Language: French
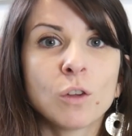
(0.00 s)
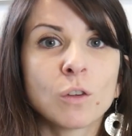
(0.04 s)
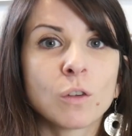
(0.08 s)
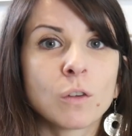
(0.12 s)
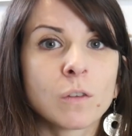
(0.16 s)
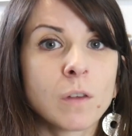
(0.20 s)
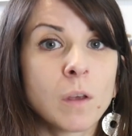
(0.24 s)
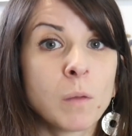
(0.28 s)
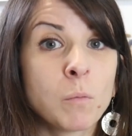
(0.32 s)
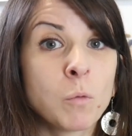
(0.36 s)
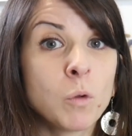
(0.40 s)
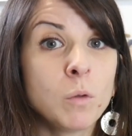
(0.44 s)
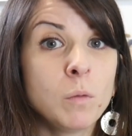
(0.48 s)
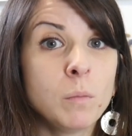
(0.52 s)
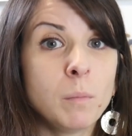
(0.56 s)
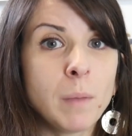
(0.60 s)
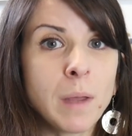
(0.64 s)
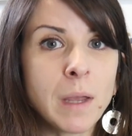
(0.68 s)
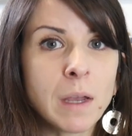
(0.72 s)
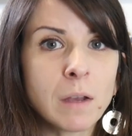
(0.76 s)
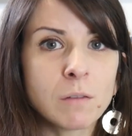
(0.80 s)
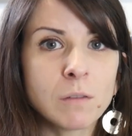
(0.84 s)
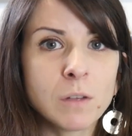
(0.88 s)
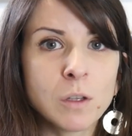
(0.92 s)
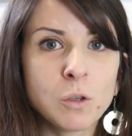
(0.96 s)
dans un monde
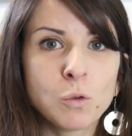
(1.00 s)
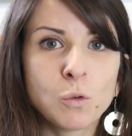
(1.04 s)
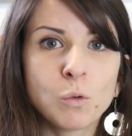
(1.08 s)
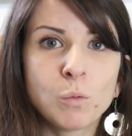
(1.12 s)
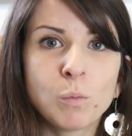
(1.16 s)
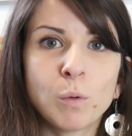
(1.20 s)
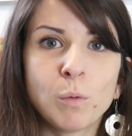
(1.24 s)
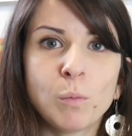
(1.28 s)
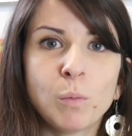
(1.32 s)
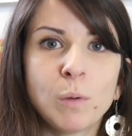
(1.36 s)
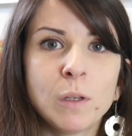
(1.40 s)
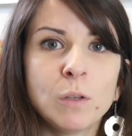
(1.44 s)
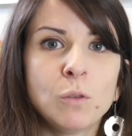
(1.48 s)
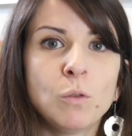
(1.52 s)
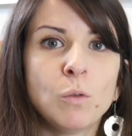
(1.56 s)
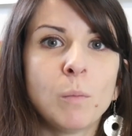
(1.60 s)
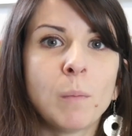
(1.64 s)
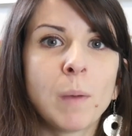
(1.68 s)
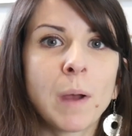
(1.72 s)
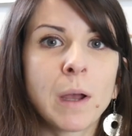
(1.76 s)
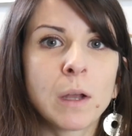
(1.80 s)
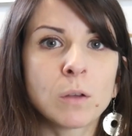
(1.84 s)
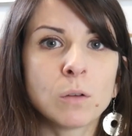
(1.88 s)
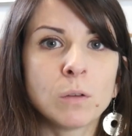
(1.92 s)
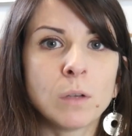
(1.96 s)
merveilleux peuplé de
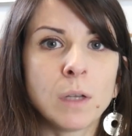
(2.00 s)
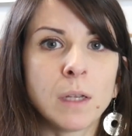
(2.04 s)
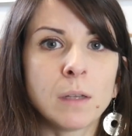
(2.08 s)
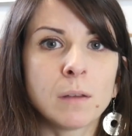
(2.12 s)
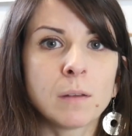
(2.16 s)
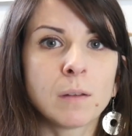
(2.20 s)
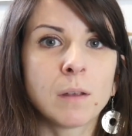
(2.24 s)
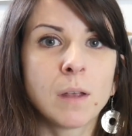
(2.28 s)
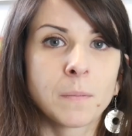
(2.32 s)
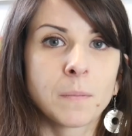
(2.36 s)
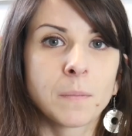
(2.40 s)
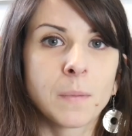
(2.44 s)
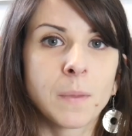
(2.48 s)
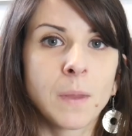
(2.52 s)
marionnettes.